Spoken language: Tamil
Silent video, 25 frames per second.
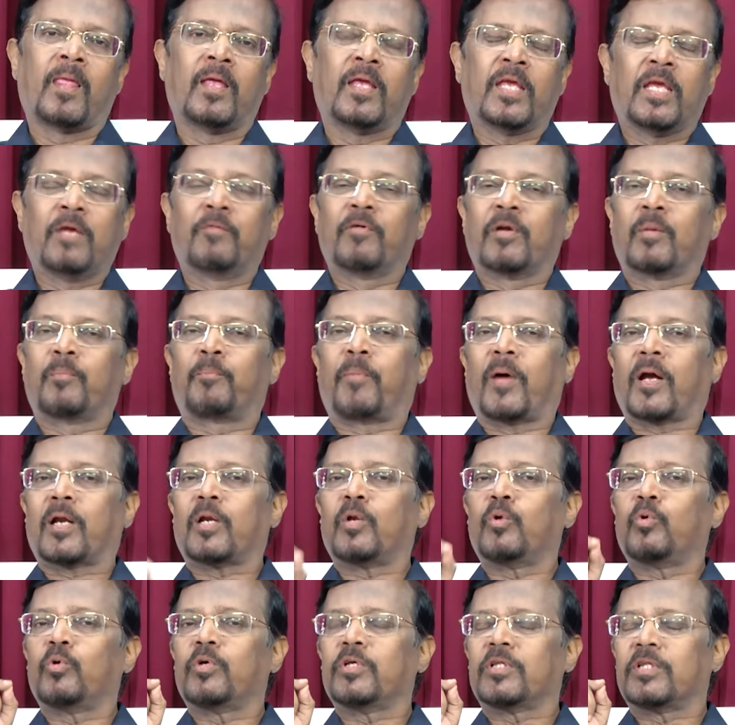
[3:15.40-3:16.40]
இவன்
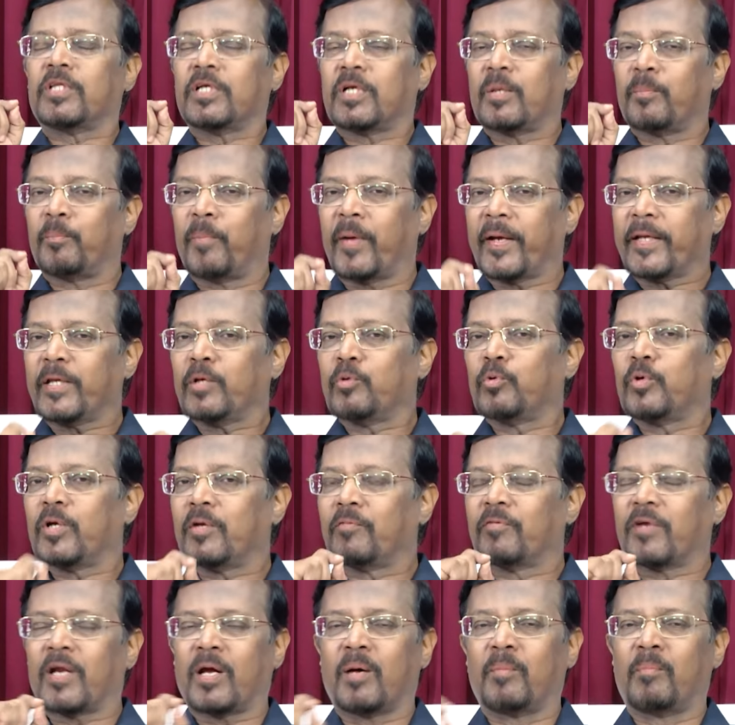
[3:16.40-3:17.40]
பரலோகத்துக்கு
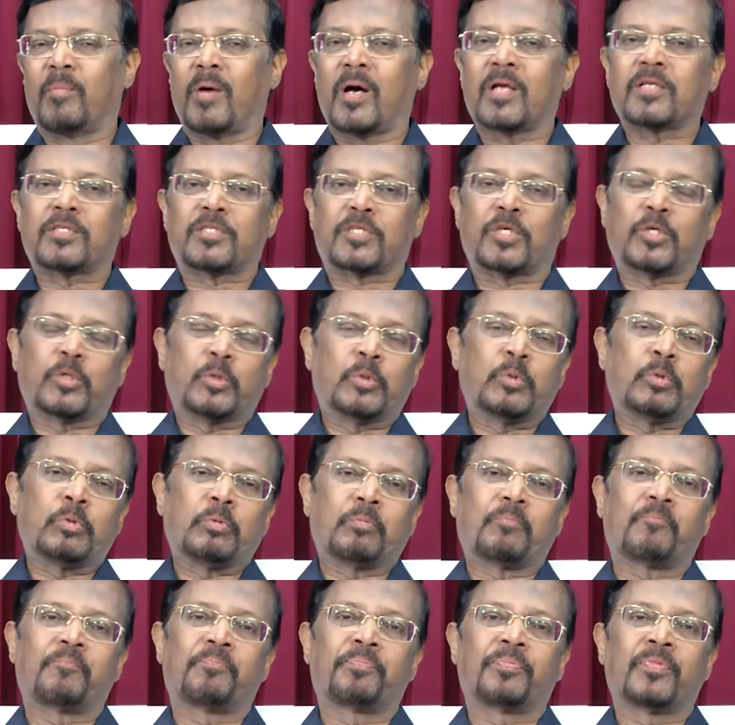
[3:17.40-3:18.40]
பயனுள்ளவனாக மாற்றணும்
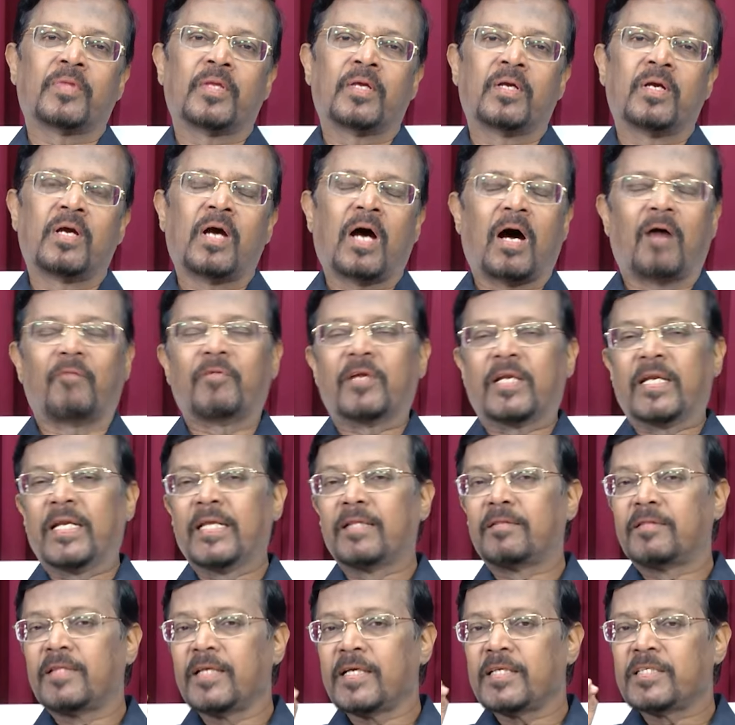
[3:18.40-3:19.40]
அவன்
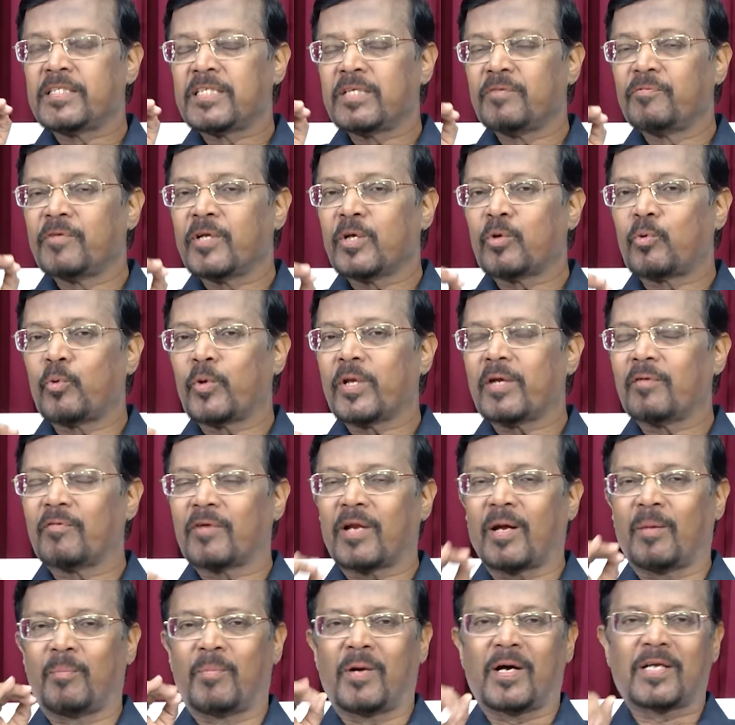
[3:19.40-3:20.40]
நித்திய
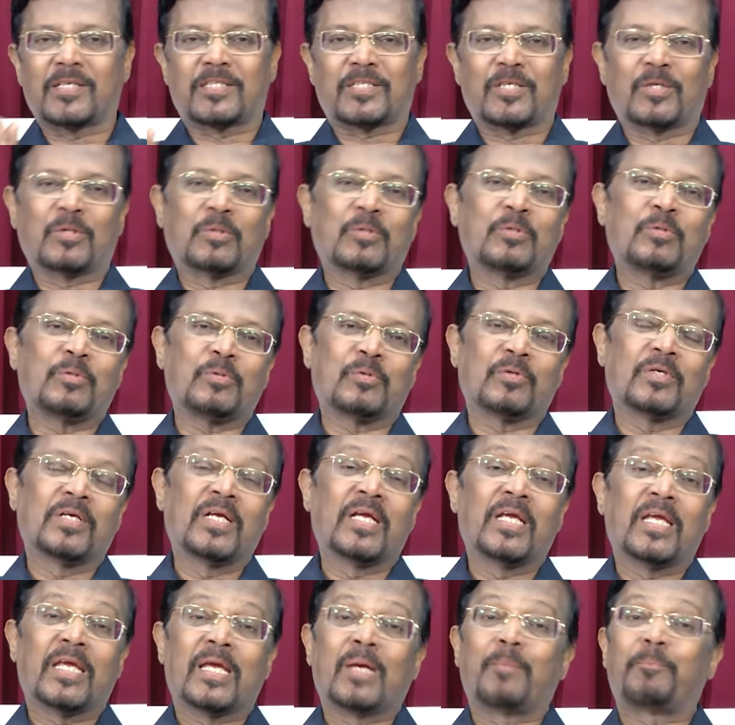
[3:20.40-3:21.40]
ஜீவனுக்குரியவனாக மாற்றணும்
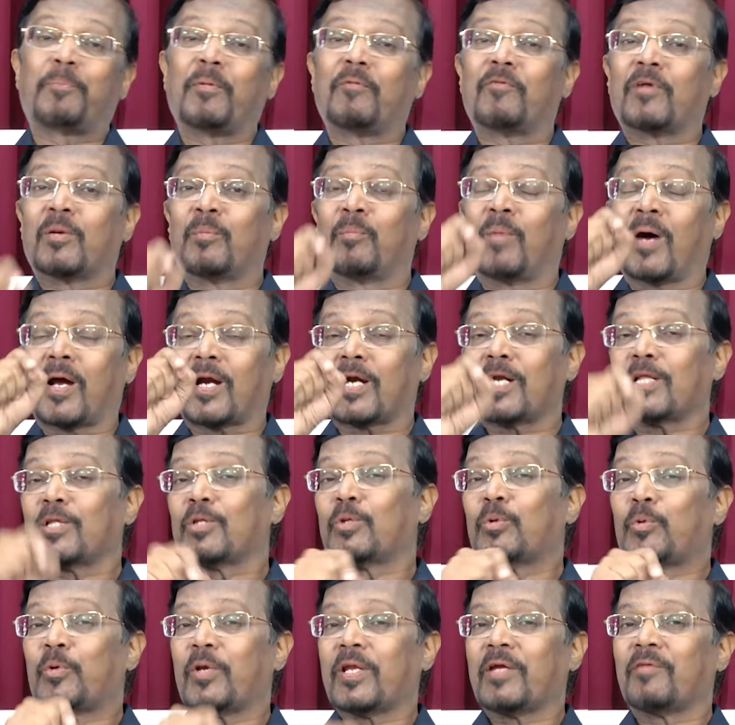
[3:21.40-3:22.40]
இப்போ அவன்
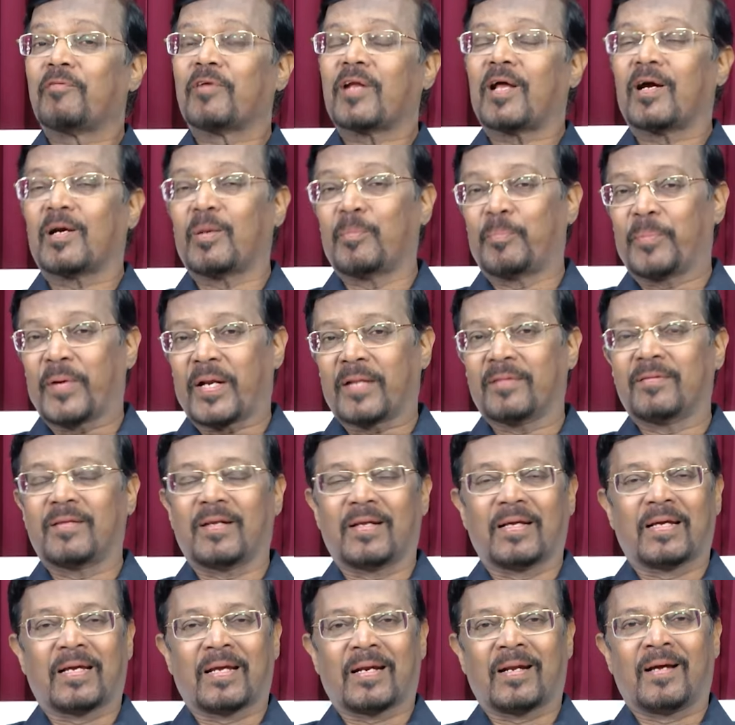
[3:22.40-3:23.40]
மரணத்துக்குரியவனாக
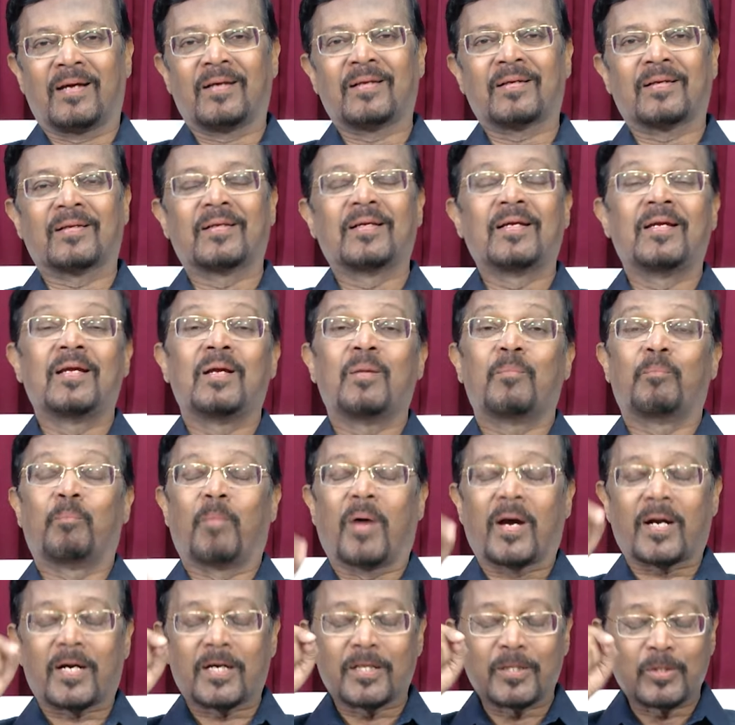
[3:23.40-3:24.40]
பிறந்திருக்கிறான்
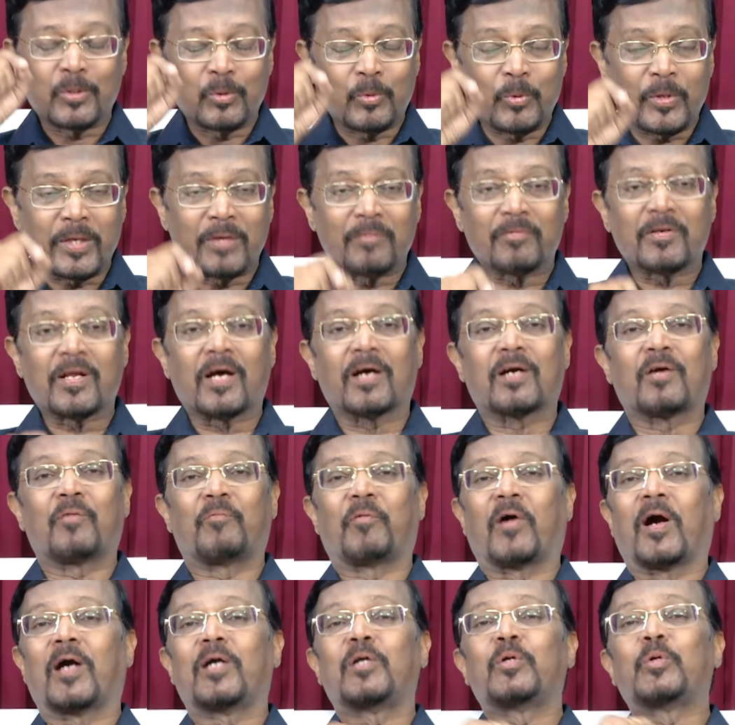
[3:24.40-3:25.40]
மரணத்துக்குரியவனாக
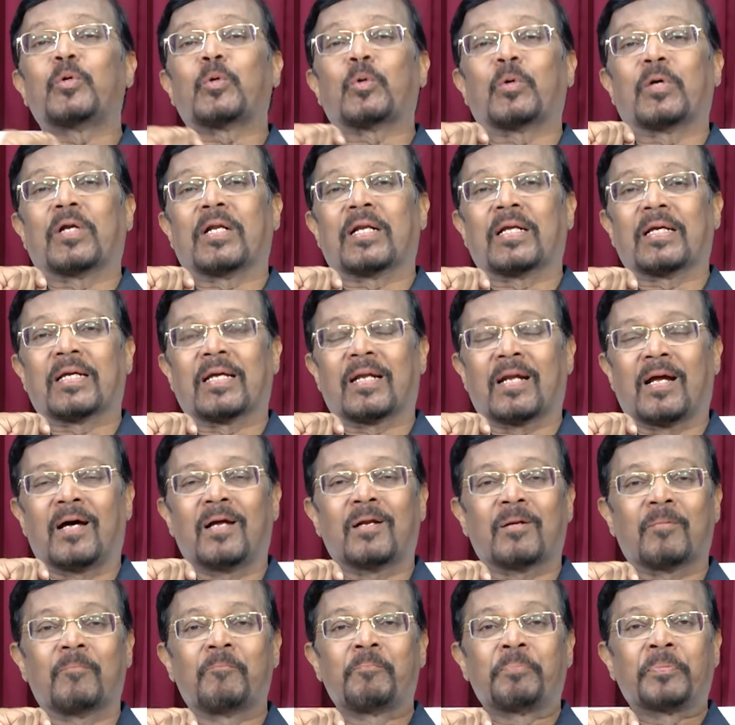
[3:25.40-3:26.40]
வாழ்ந்து கொண்டிருக்கிறான்
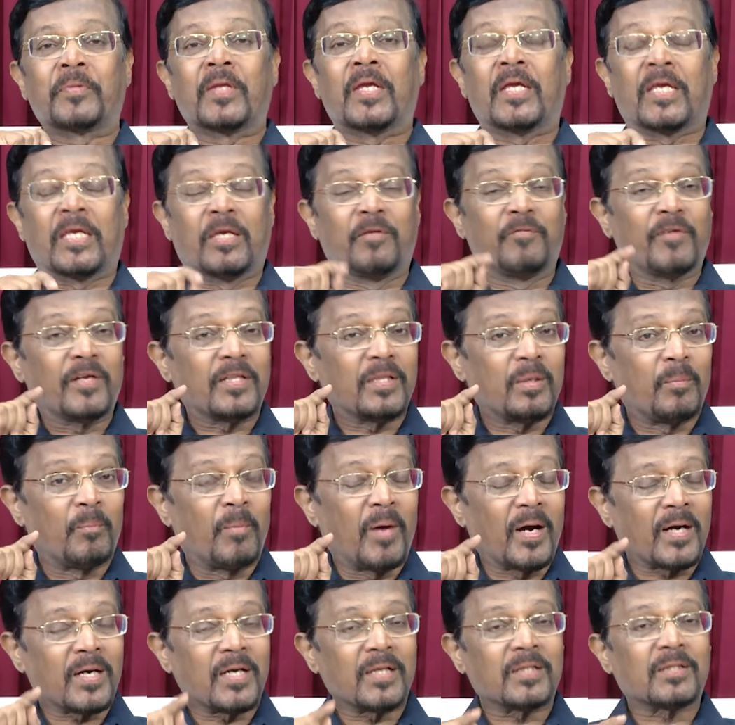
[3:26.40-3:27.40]
இவன் அந்த
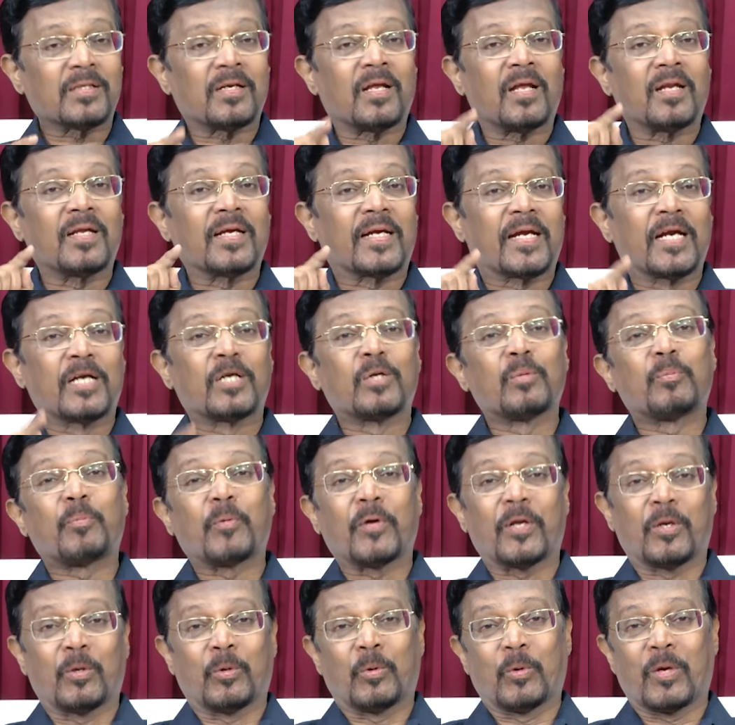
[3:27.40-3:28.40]
மரணத்தினால கெட்டு
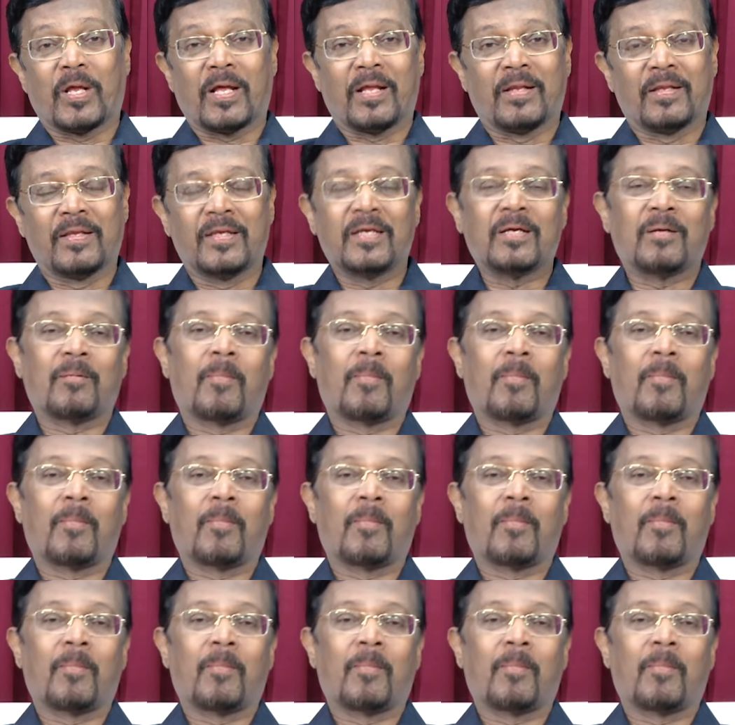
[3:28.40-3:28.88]
போயிடக்கூடாது